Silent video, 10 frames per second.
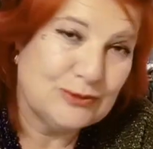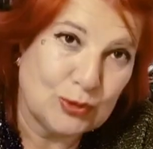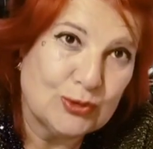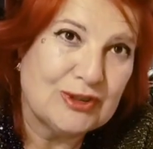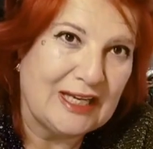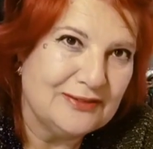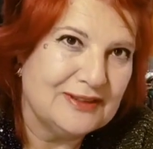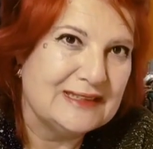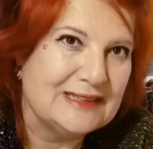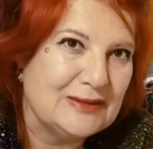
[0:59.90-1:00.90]
dolunay
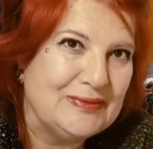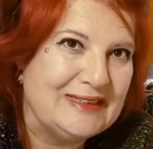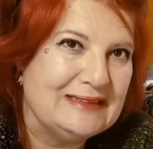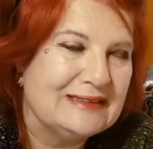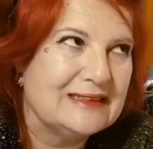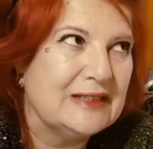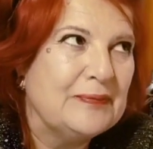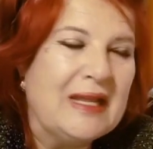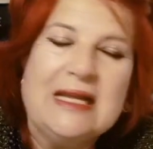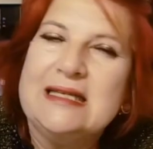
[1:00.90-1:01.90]
fazını bitirdi.
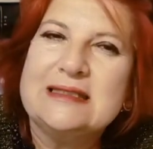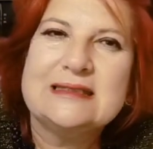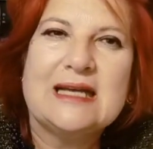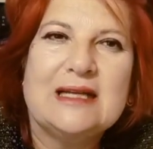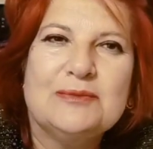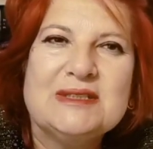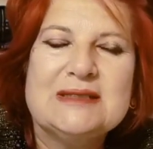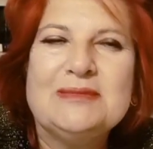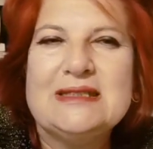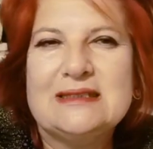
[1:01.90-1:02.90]
Zaten
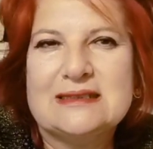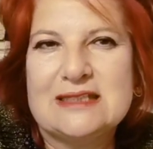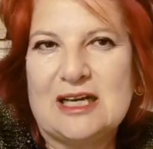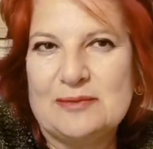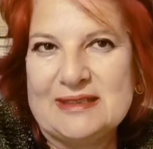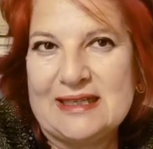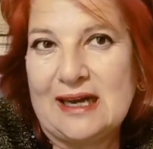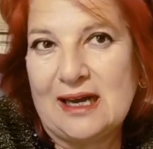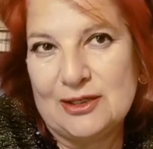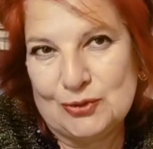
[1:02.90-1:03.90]
bizim yıldıznamede ay